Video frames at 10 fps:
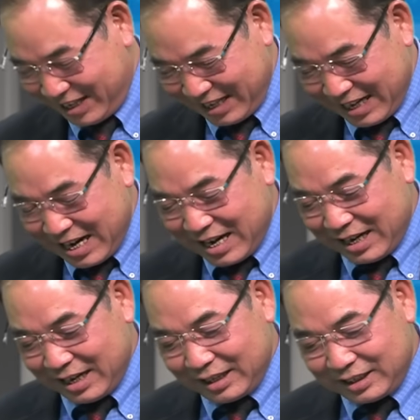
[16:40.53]
Vâng.
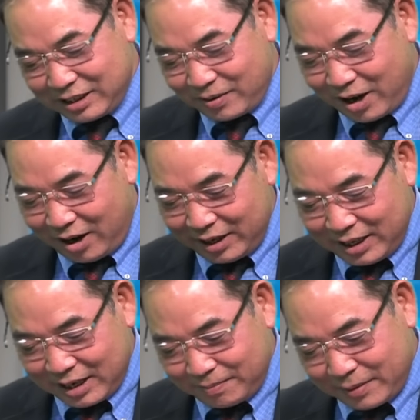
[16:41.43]
À, sau đó
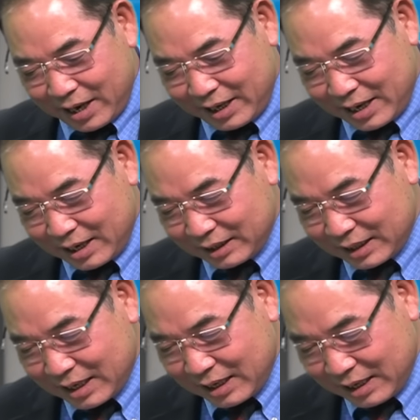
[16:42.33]
đến năm 2000
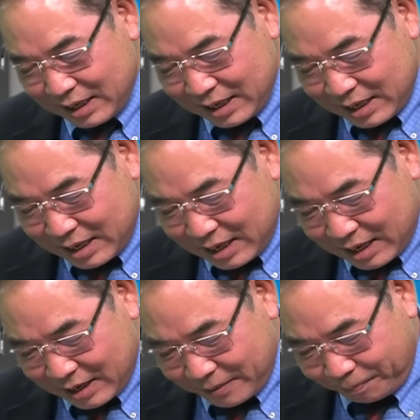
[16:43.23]
à,
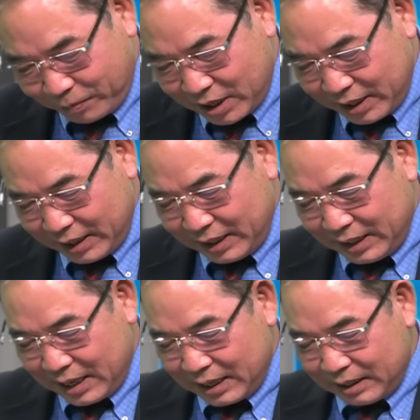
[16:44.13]
à,
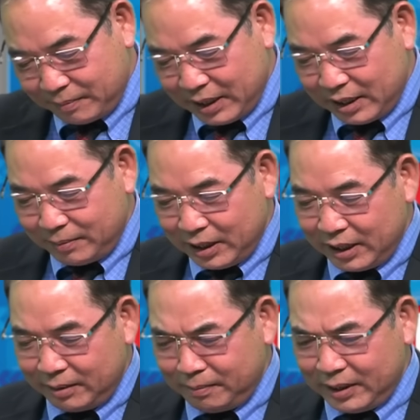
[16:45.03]
10 10
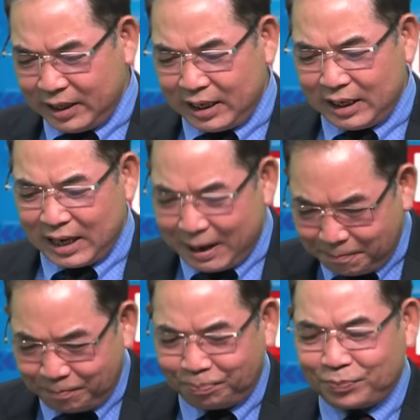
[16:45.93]
10 15.
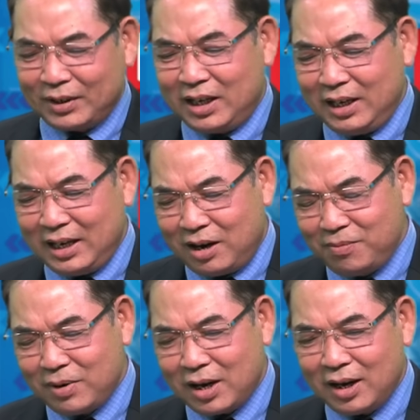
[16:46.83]
khi
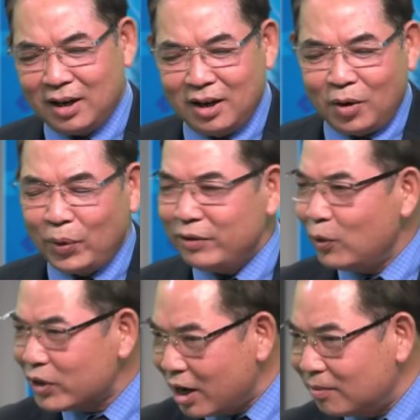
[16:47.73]
ông à, Nguyễn
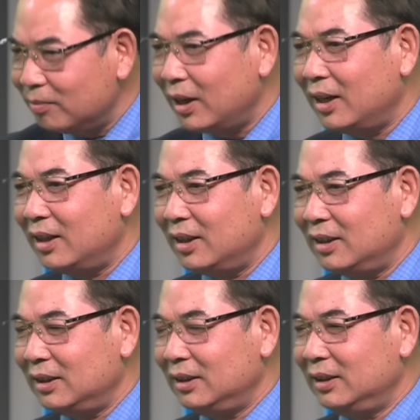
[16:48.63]
Phú Trọng
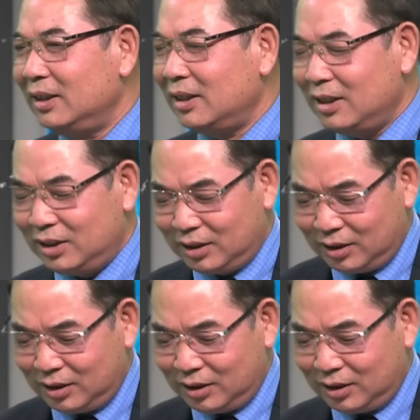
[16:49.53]
mà được à,